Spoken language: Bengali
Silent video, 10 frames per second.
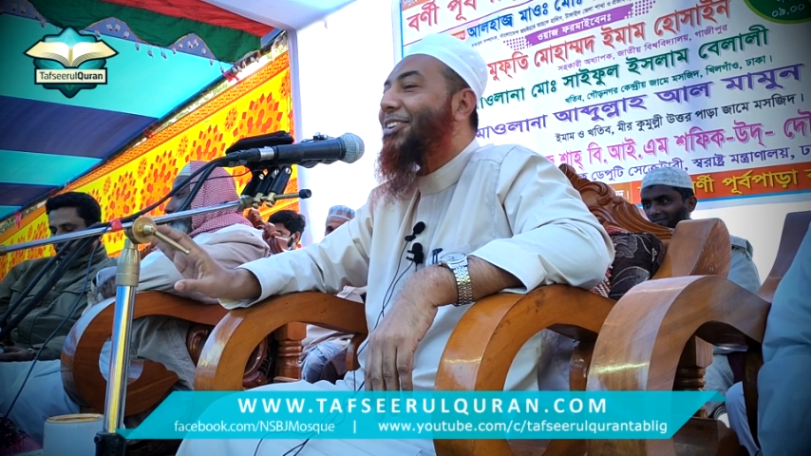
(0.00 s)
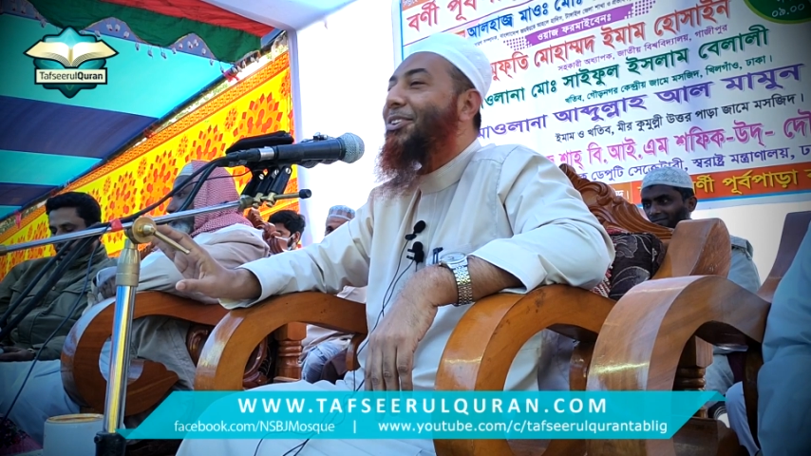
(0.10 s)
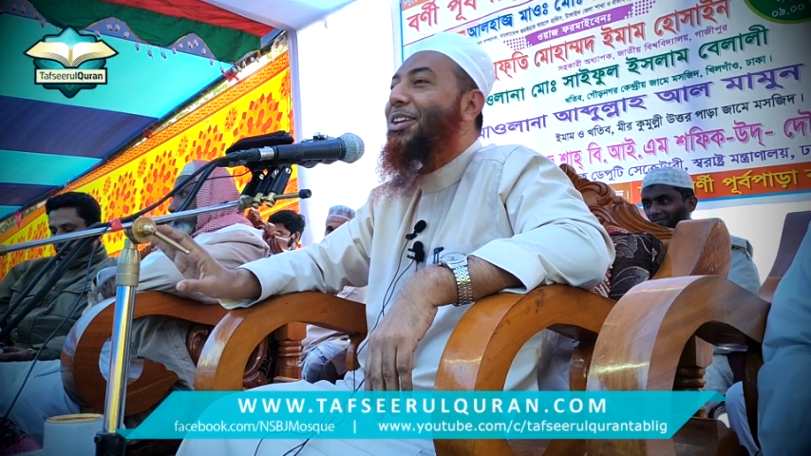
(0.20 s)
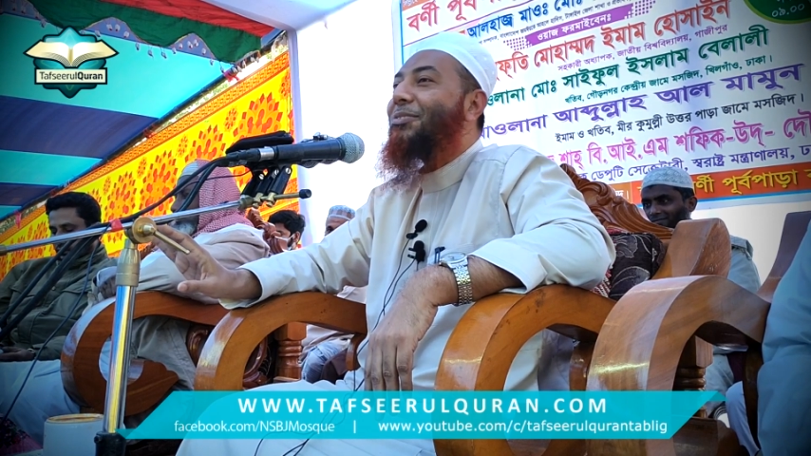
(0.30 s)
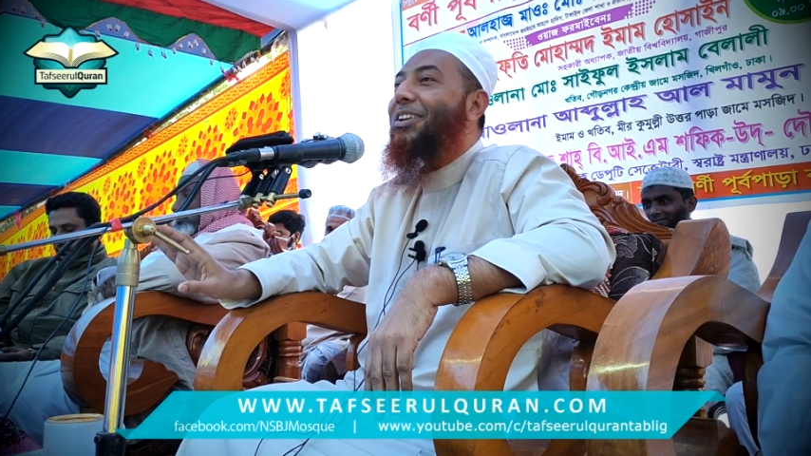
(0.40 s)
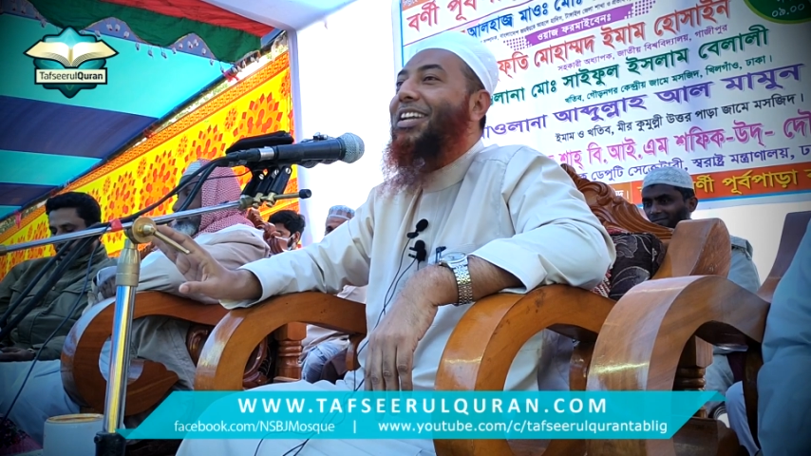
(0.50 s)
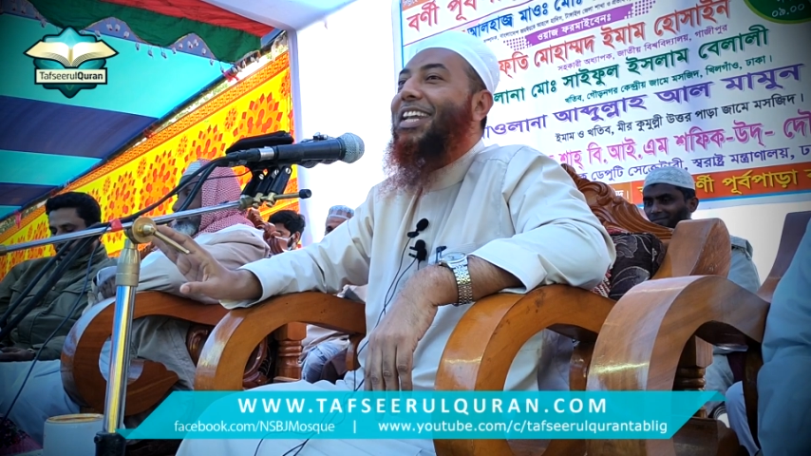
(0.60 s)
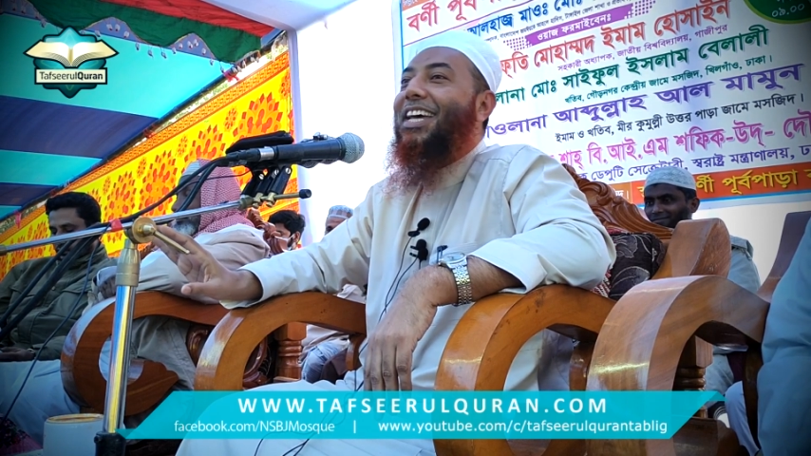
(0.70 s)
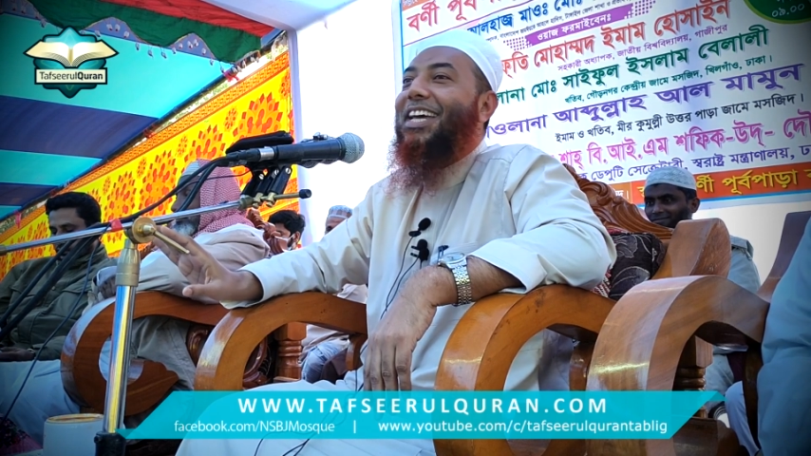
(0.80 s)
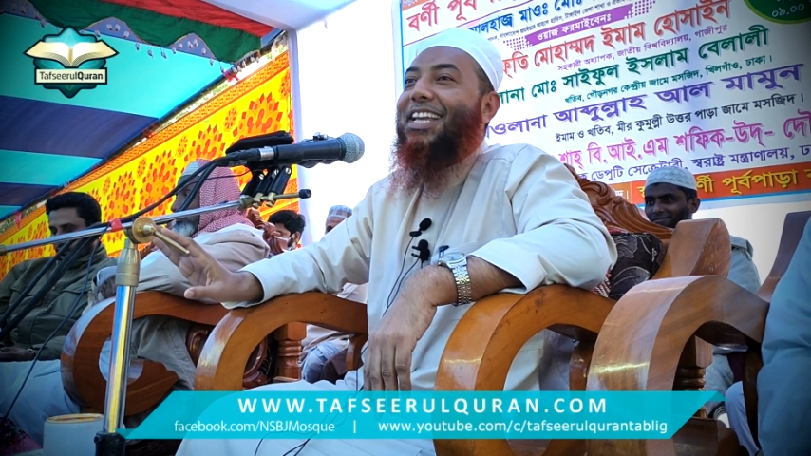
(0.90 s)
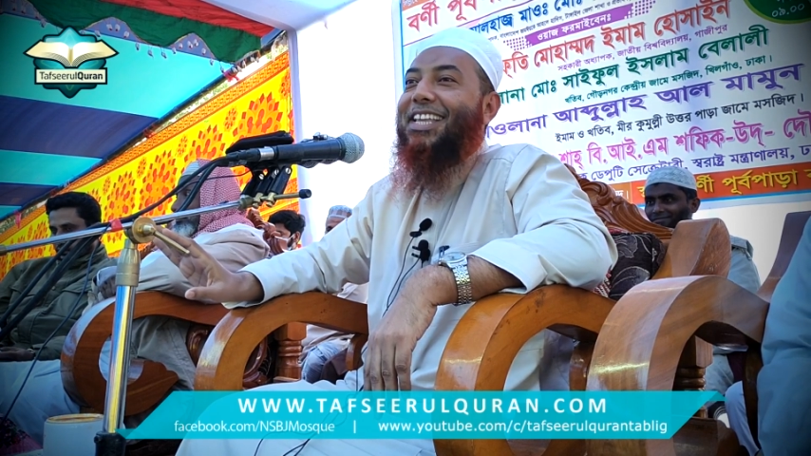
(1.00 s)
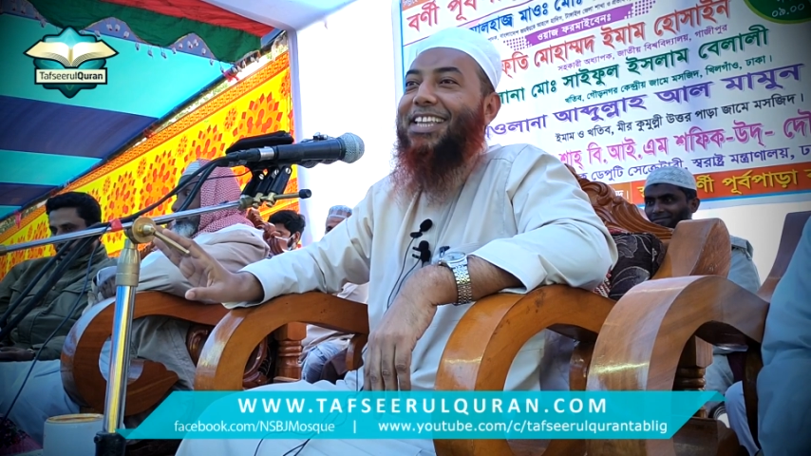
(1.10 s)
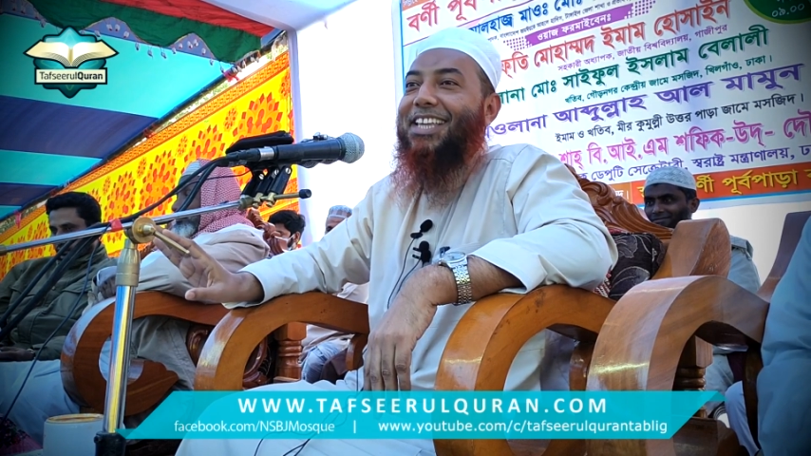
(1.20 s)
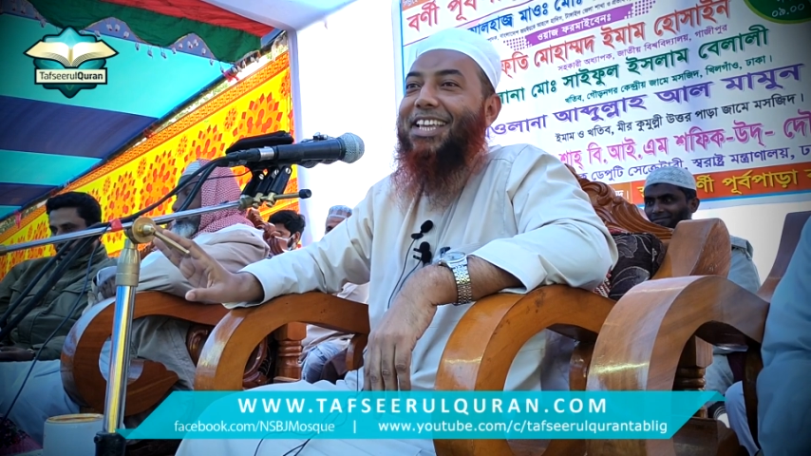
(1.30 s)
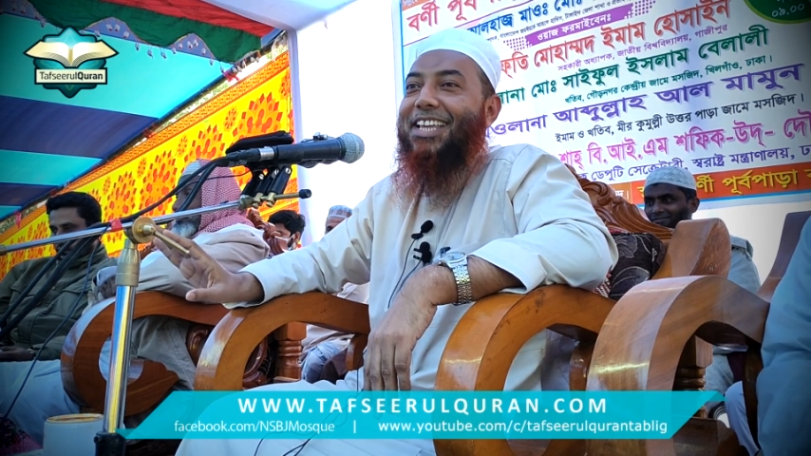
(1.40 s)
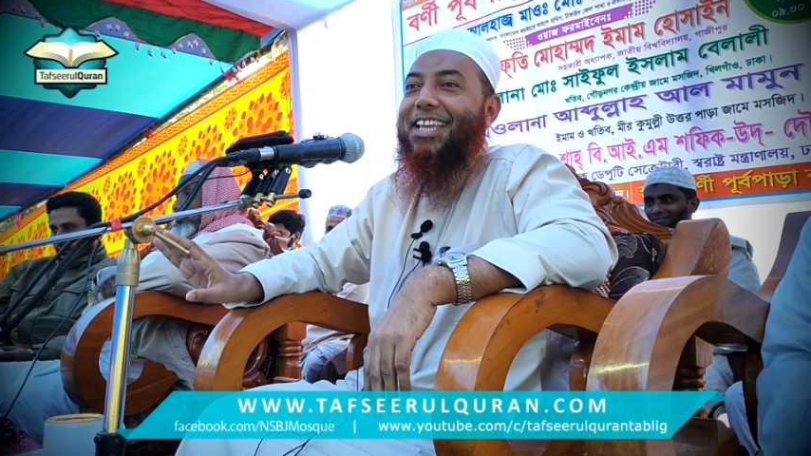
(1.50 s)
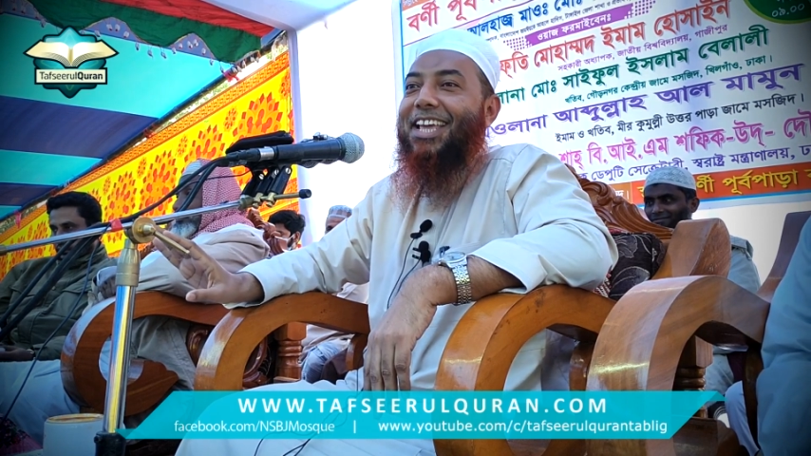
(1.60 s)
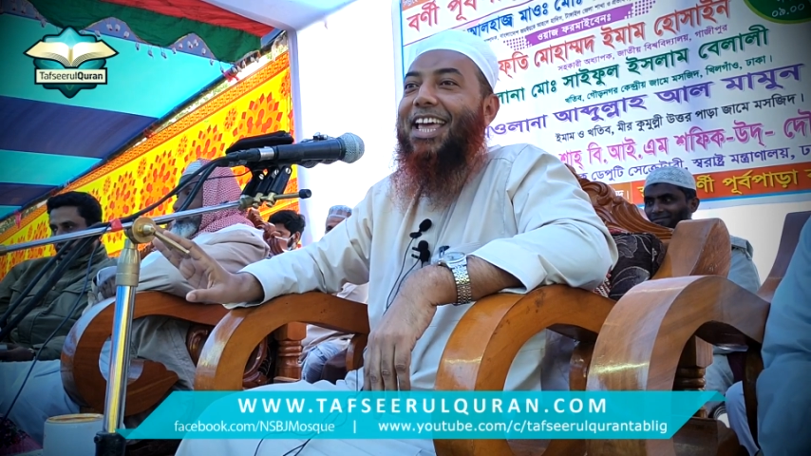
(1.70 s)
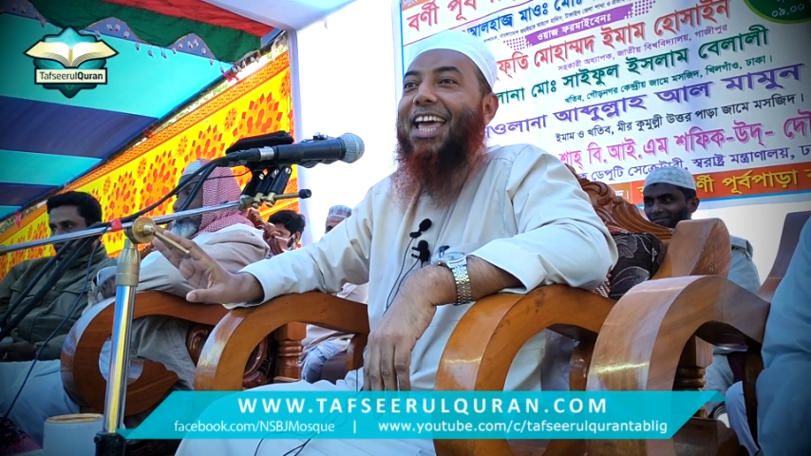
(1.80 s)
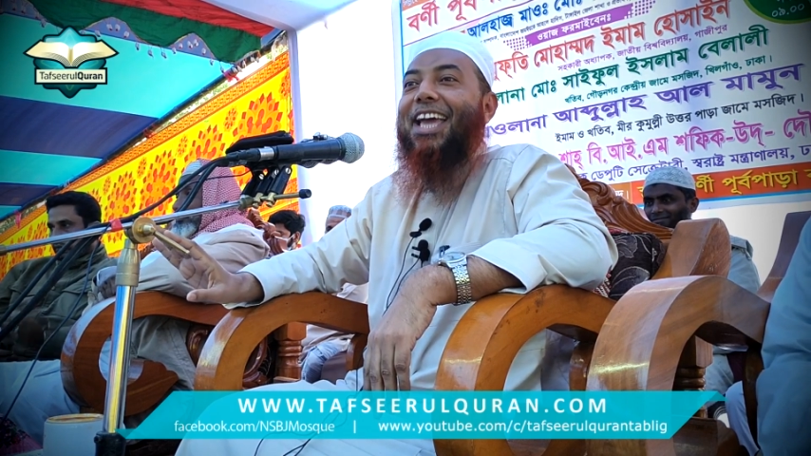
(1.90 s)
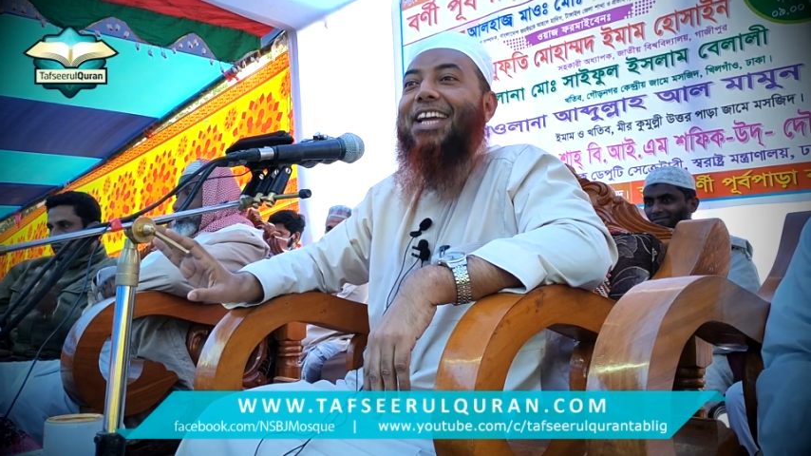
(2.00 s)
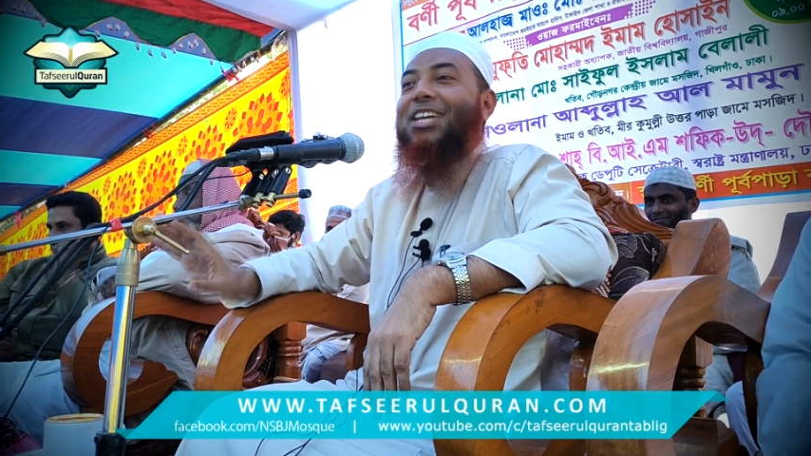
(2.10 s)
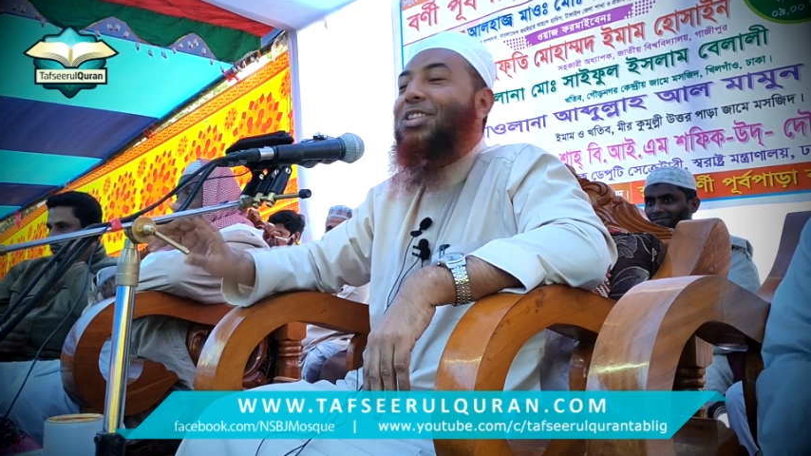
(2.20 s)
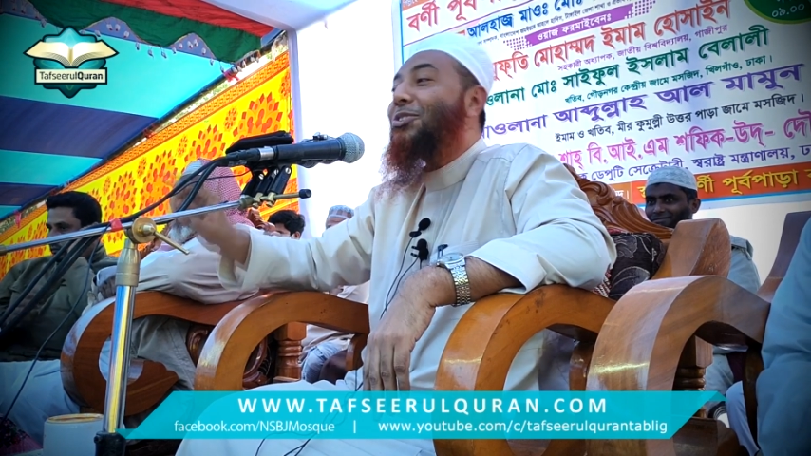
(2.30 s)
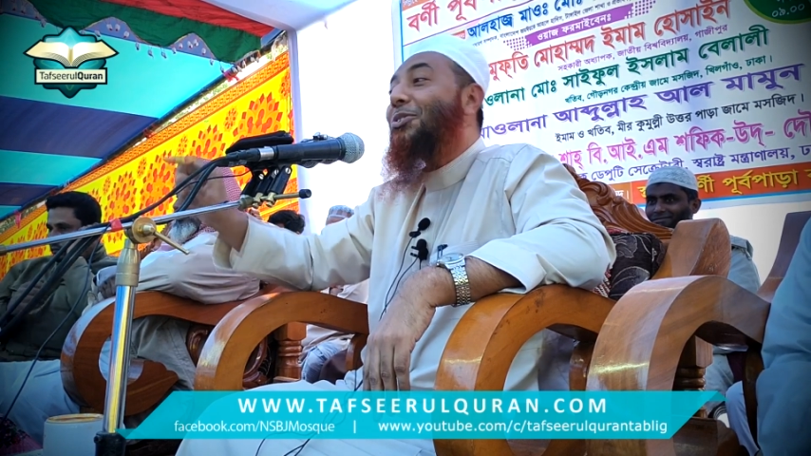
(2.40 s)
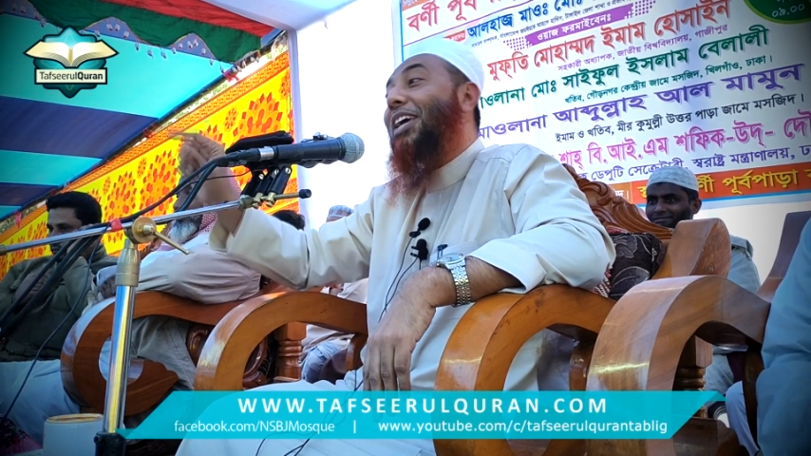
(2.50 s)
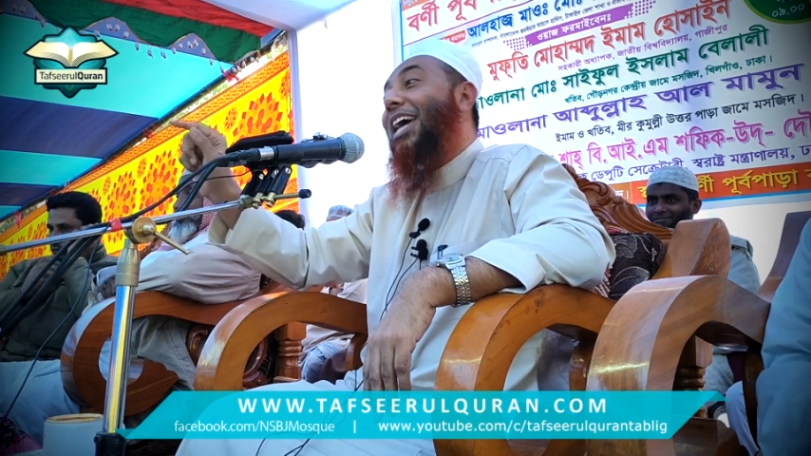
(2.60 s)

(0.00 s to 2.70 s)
কথা বলেন না কিন্তু